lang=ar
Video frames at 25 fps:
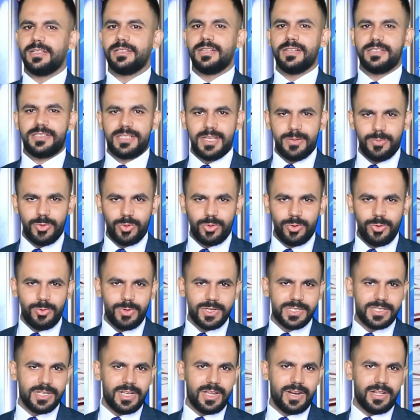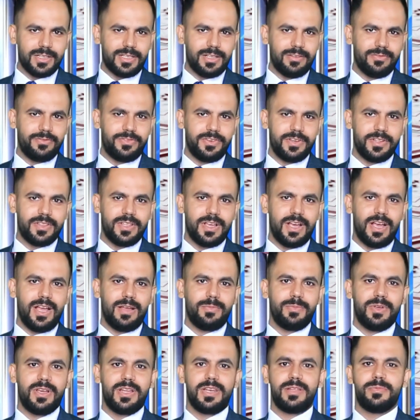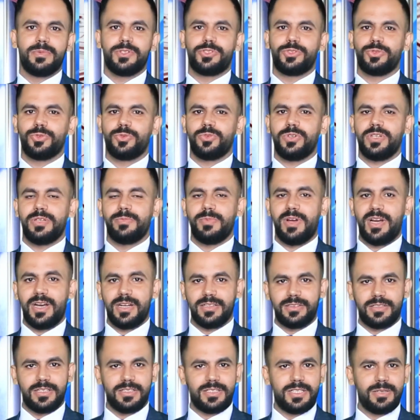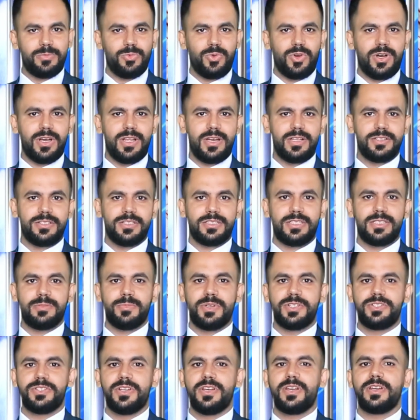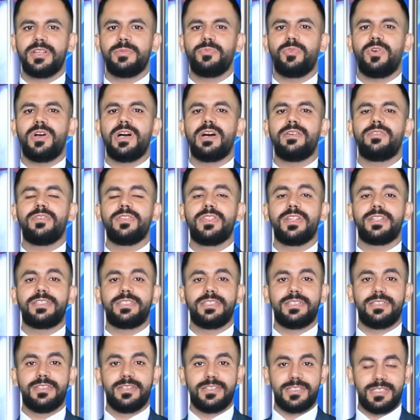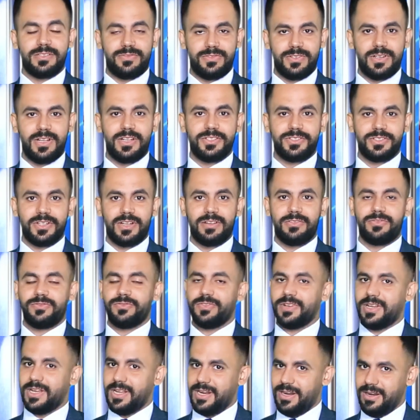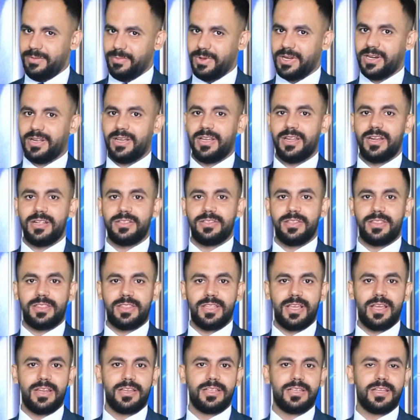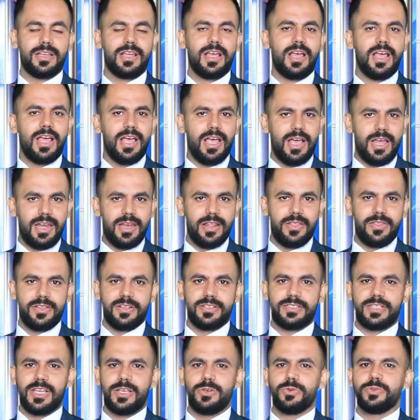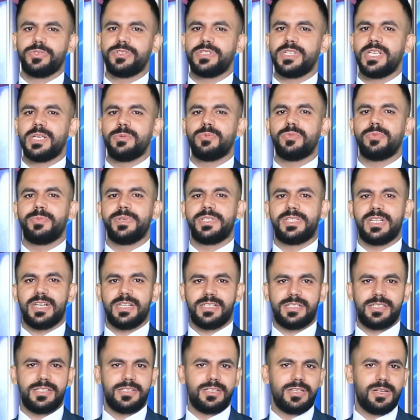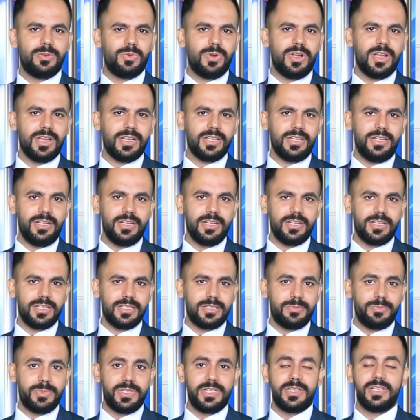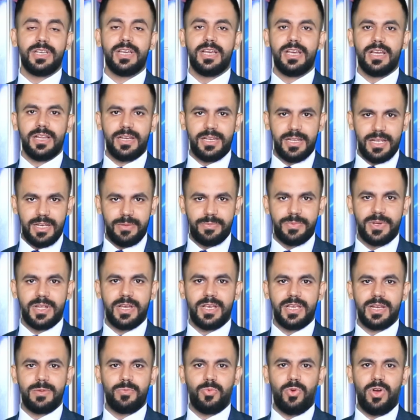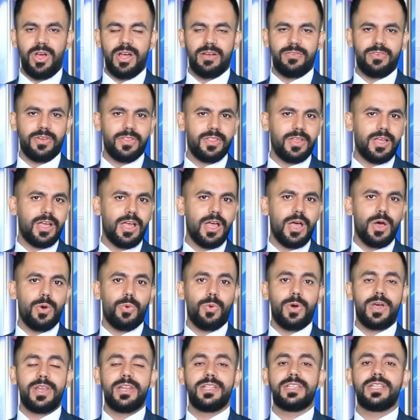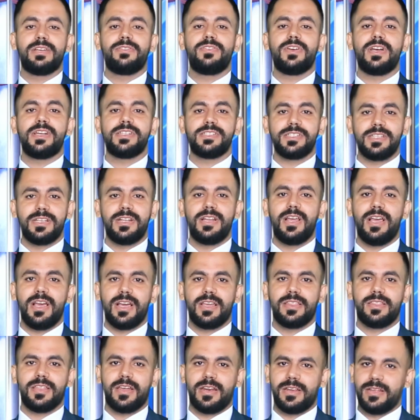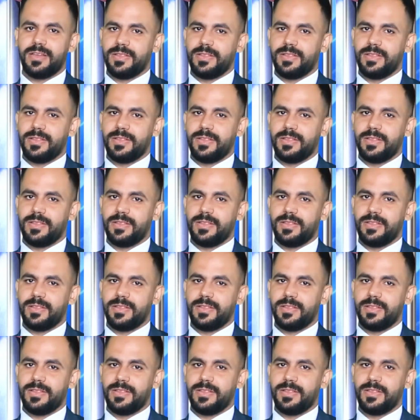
تستمر الوزارة تنفيذ أعمال مشروع محطة معالجة مجاري محافظة النجف الأشرف المرحلة الثانية الذي سيسهم بتحسين الواقع الخدمي لأبناء المحافظة ولتفاصيل أكثر